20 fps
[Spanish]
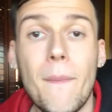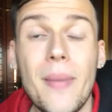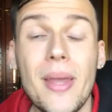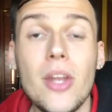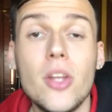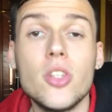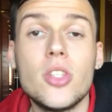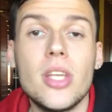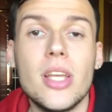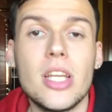
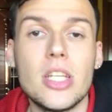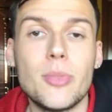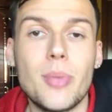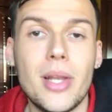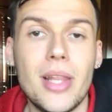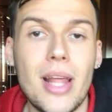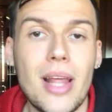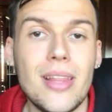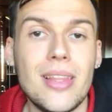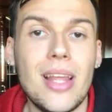pero sí que es
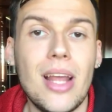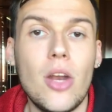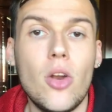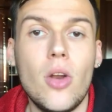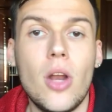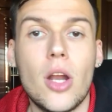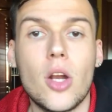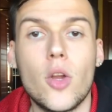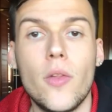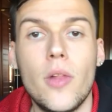verdad que a lo
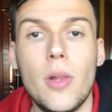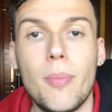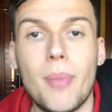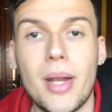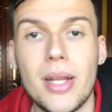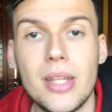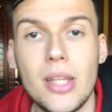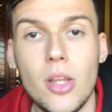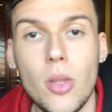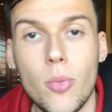largo del
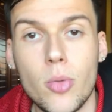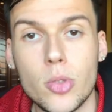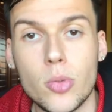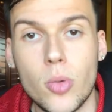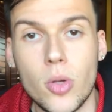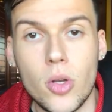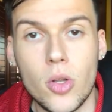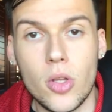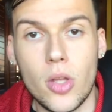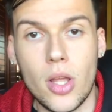partido, pues
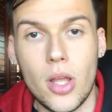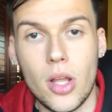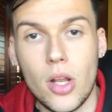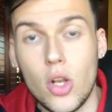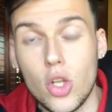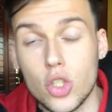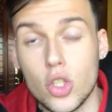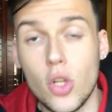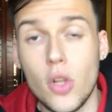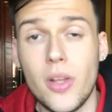bueno, eh,
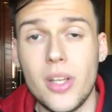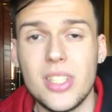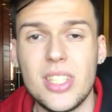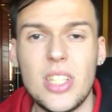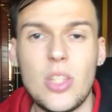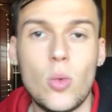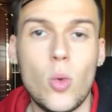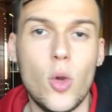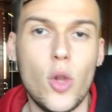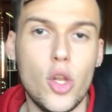los Golden
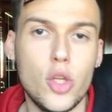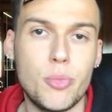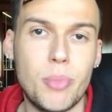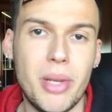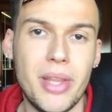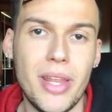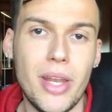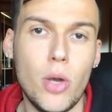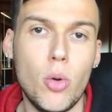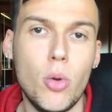State Warriors
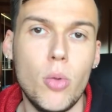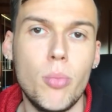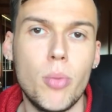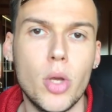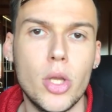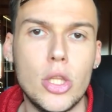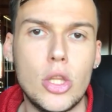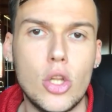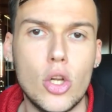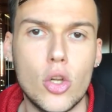perdieron un
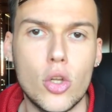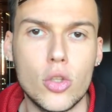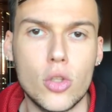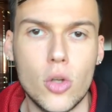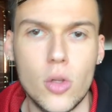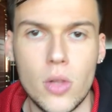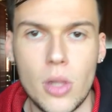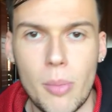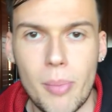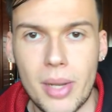poquito el
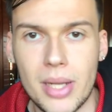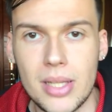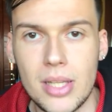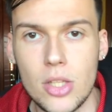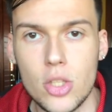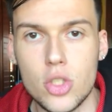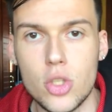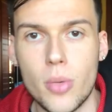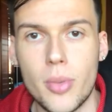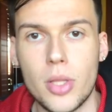control del
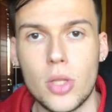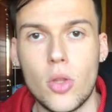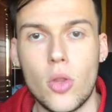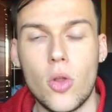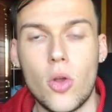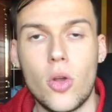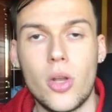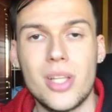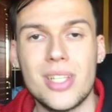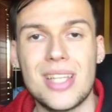partido, sobre
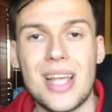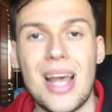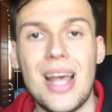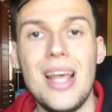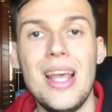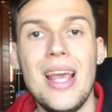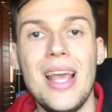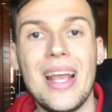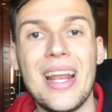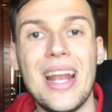todo con esa
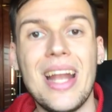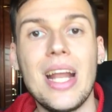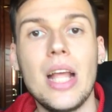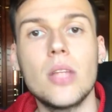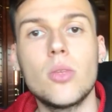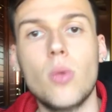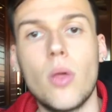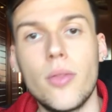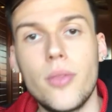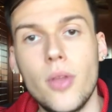gran
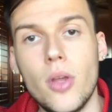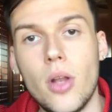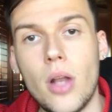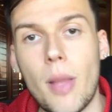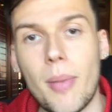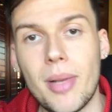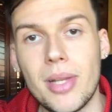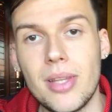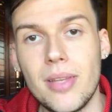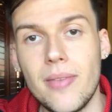actuación
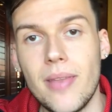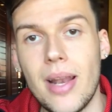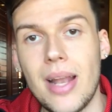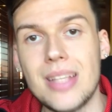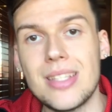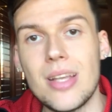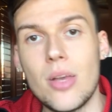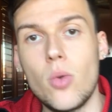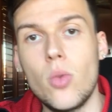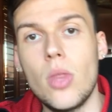a partir de
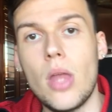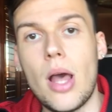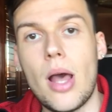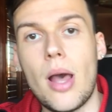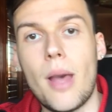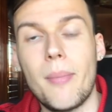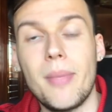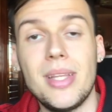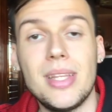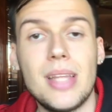la
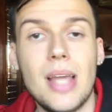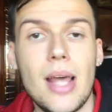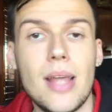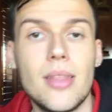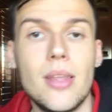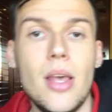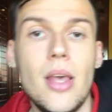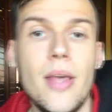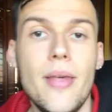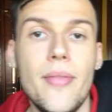segunda
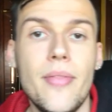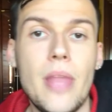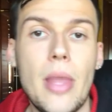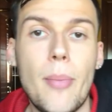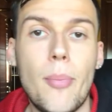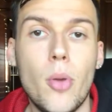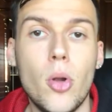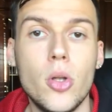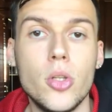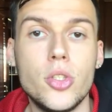mitad
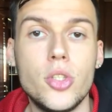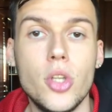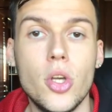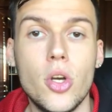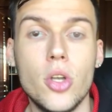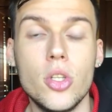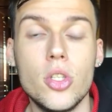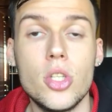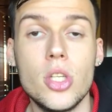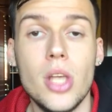de Paul
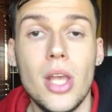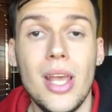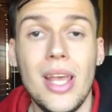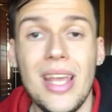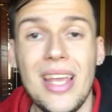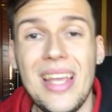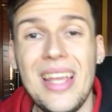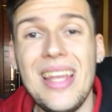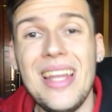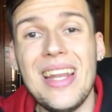George
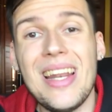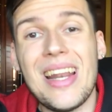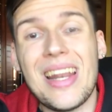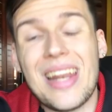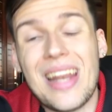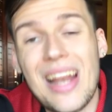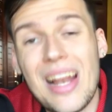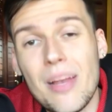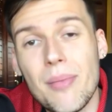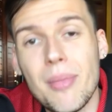y
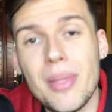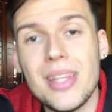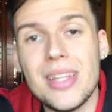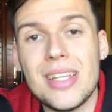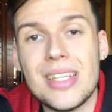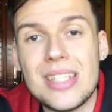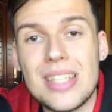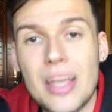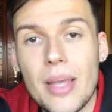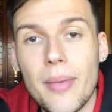
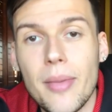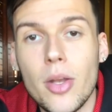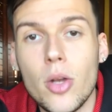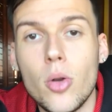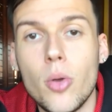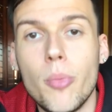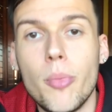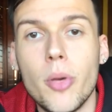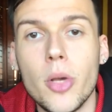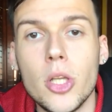realmente sí que
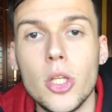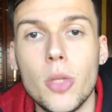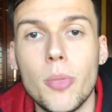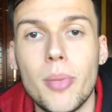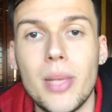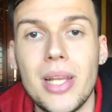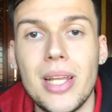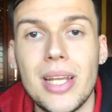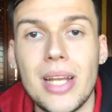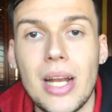vieron un
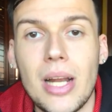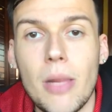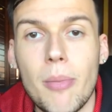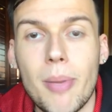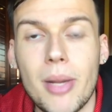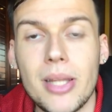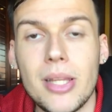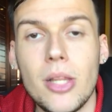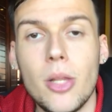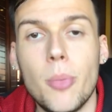poquito peligrar el
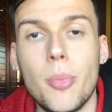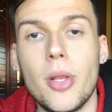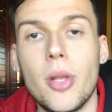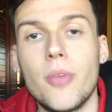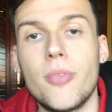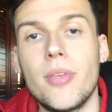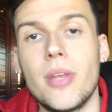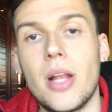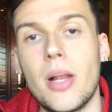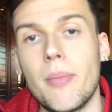partido,
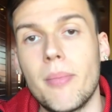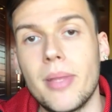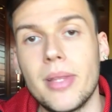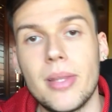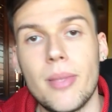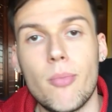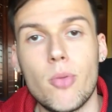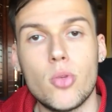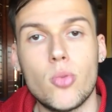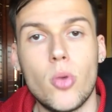pero
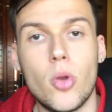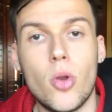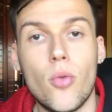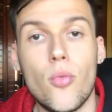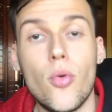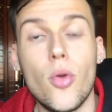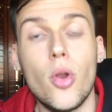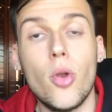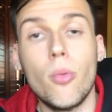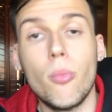finalmente, pues bueno,
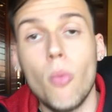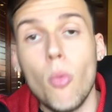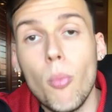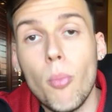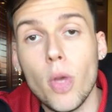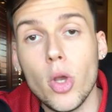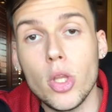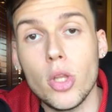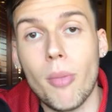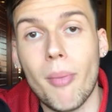fueron
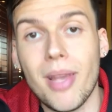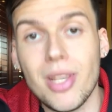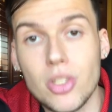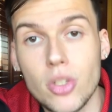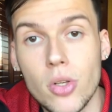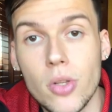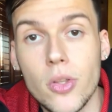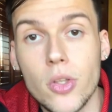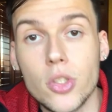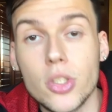un poquito más
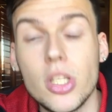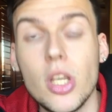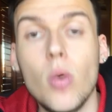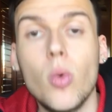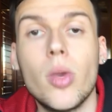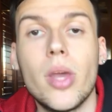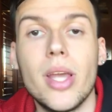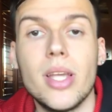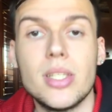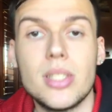sólidos que
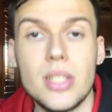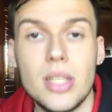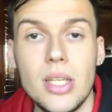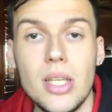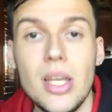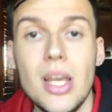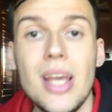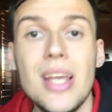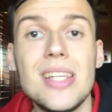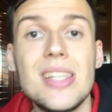
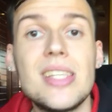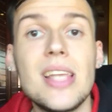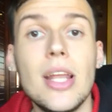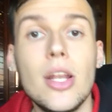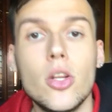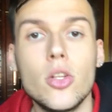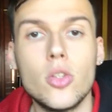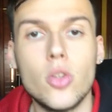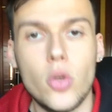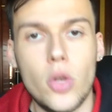OKC,
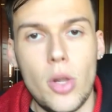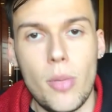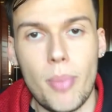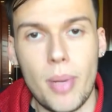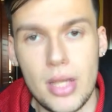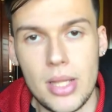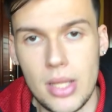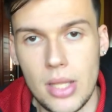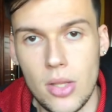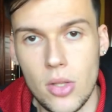se notó en el
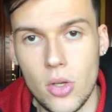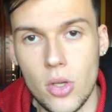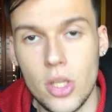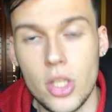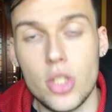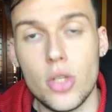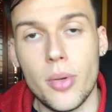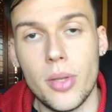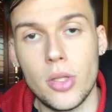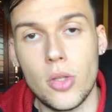partido
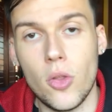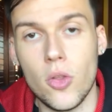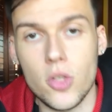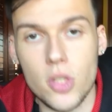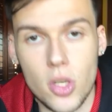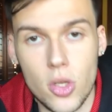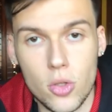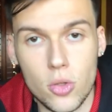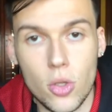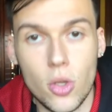y sobre todo
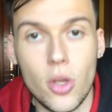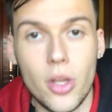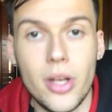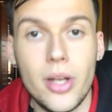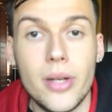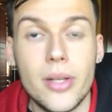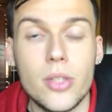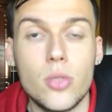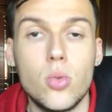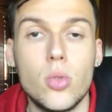se notó
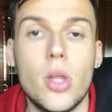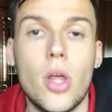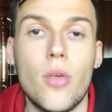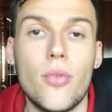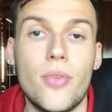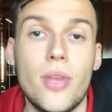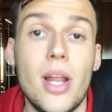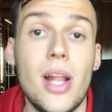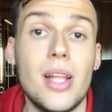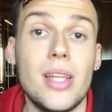en el
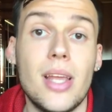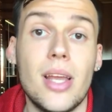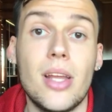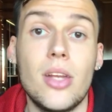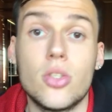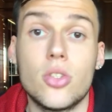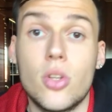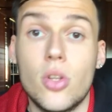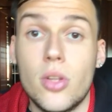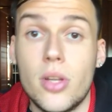resultado final, ya
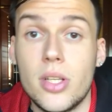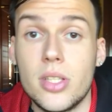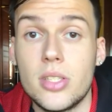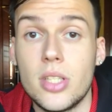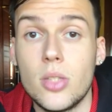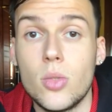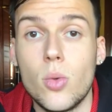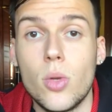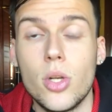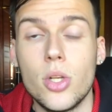que los Golden
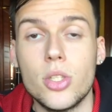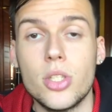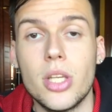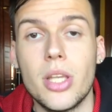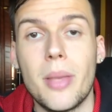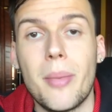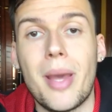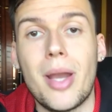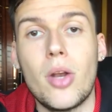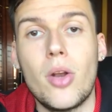State Warriors
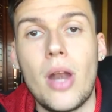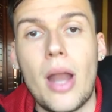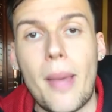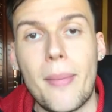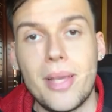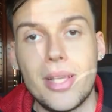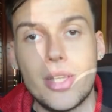se llevaron la